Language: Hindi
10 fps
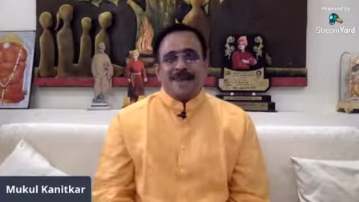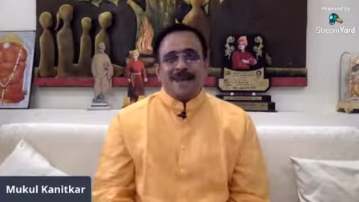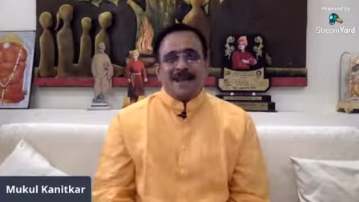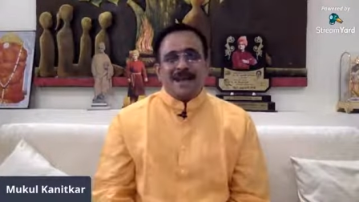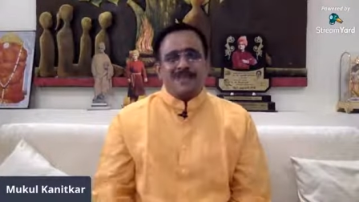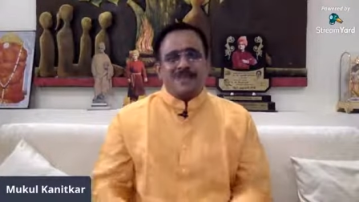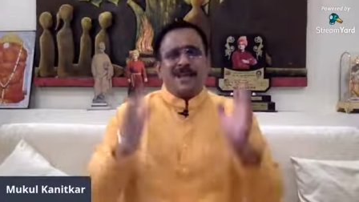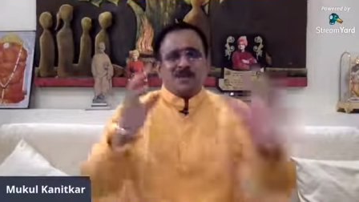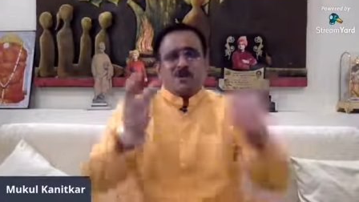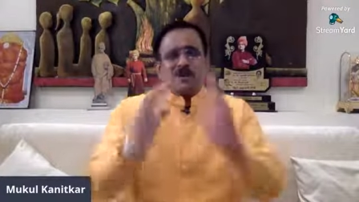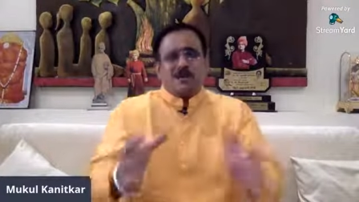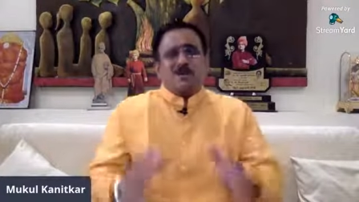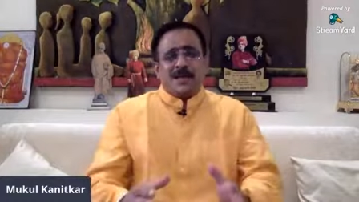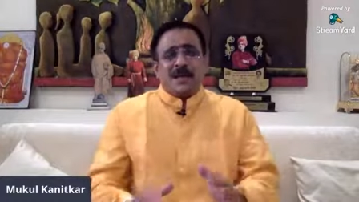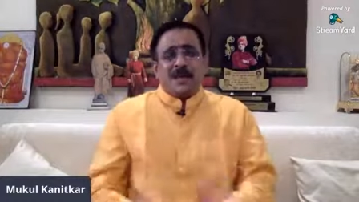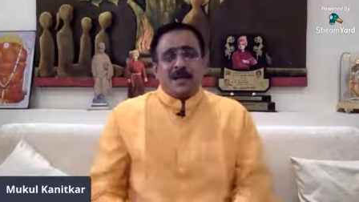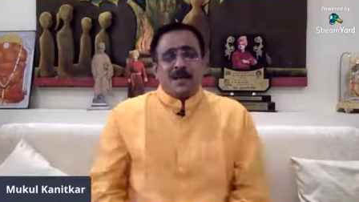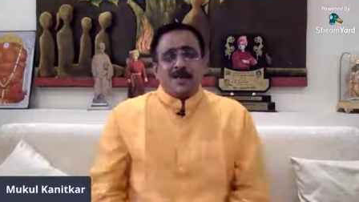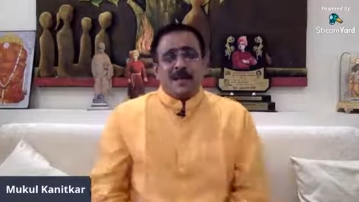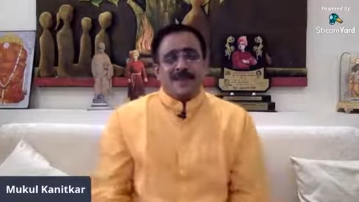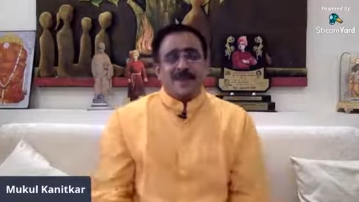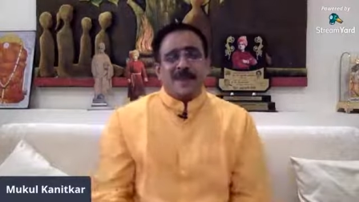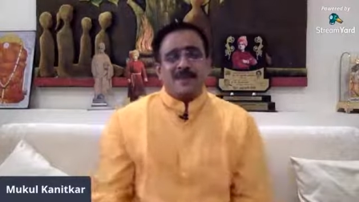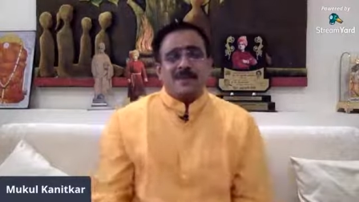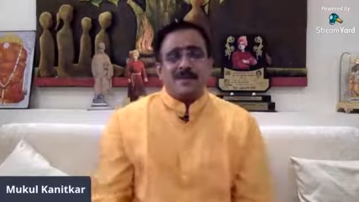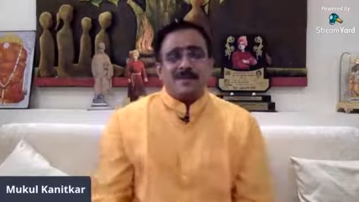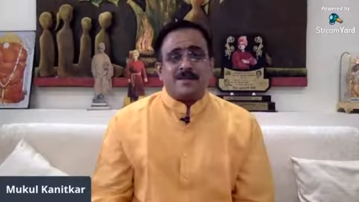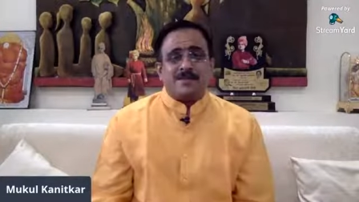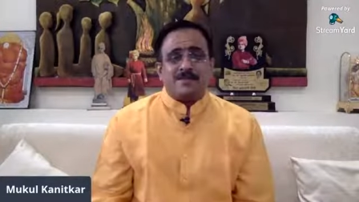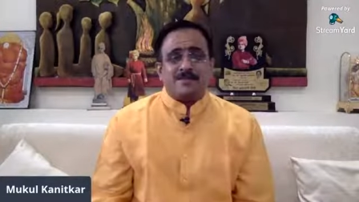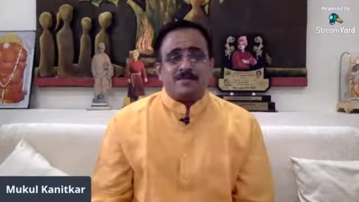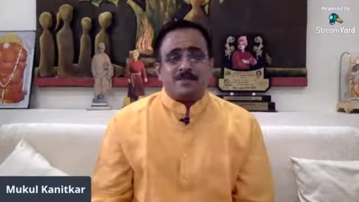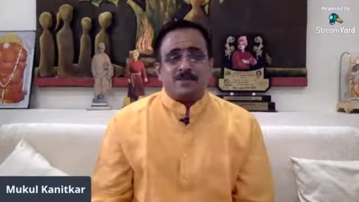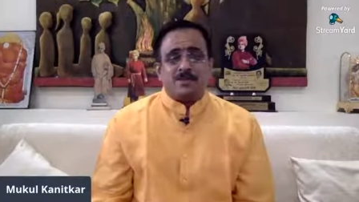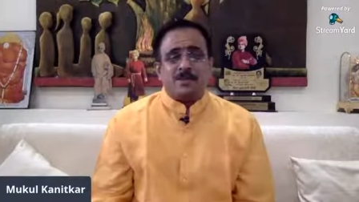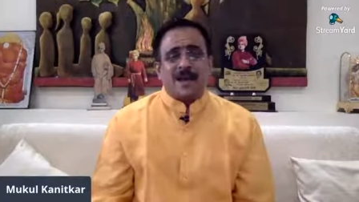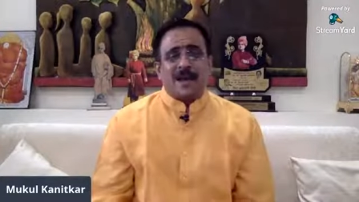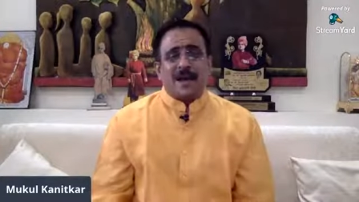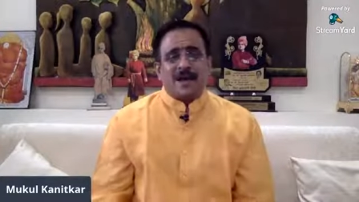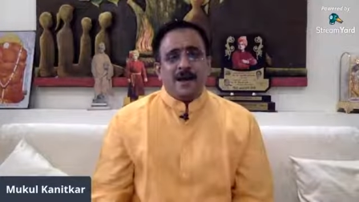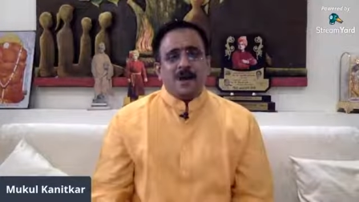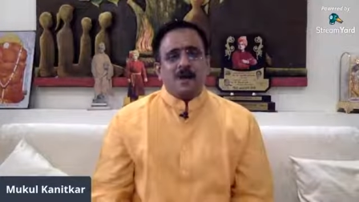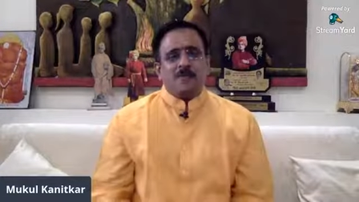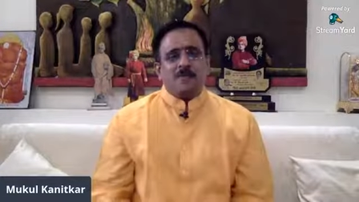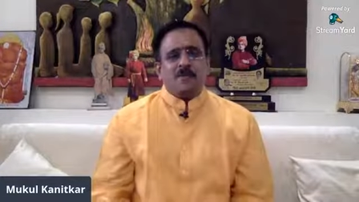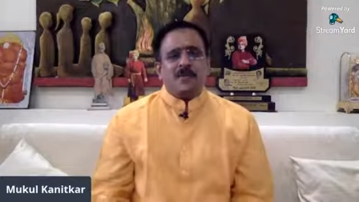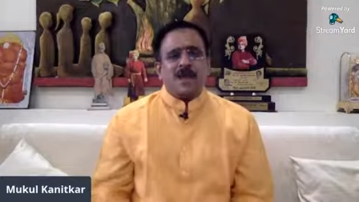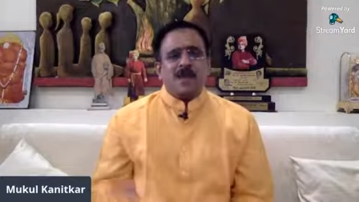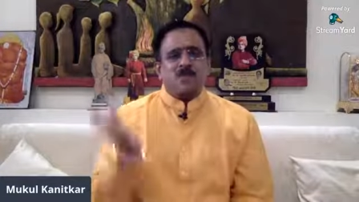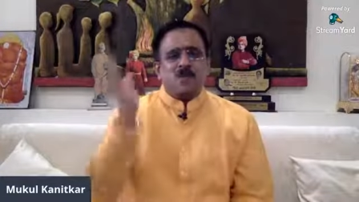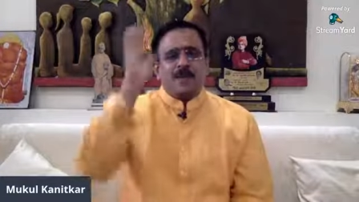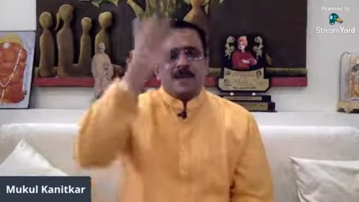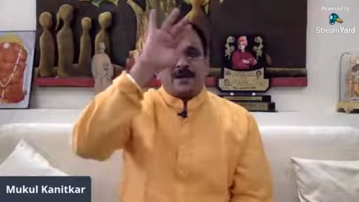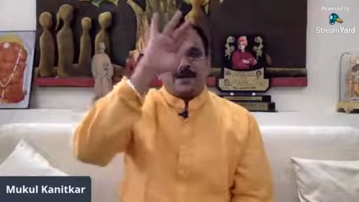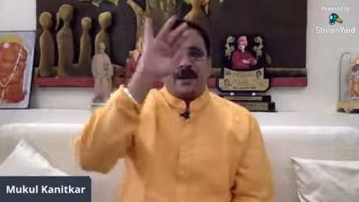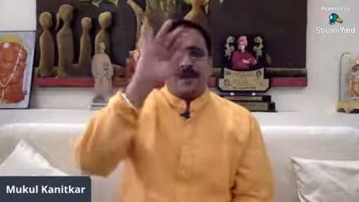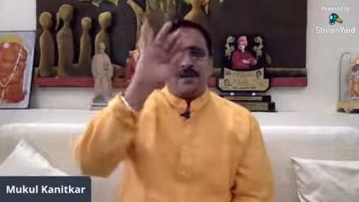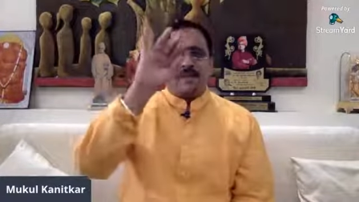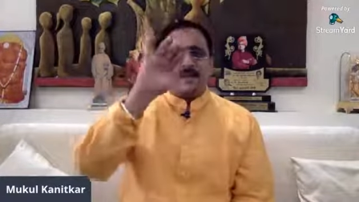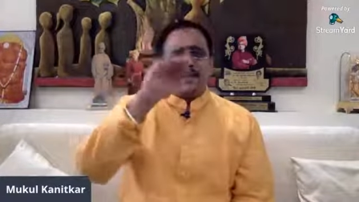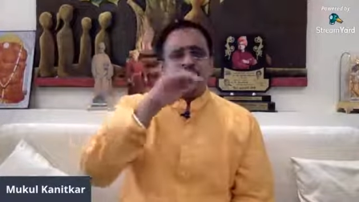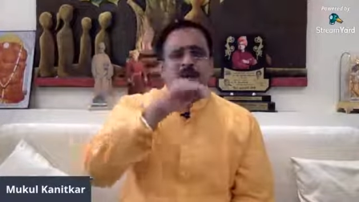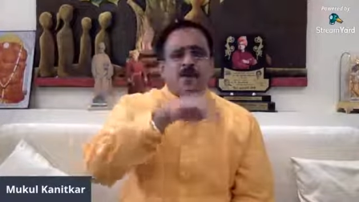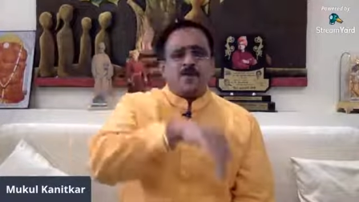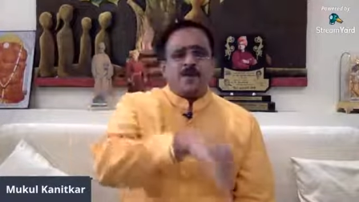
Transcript: माँ आई माँ ने जोर जोर से दरवाजा ठोका दर, दर, और वो सांप ऊपर शांत बैठा रहा और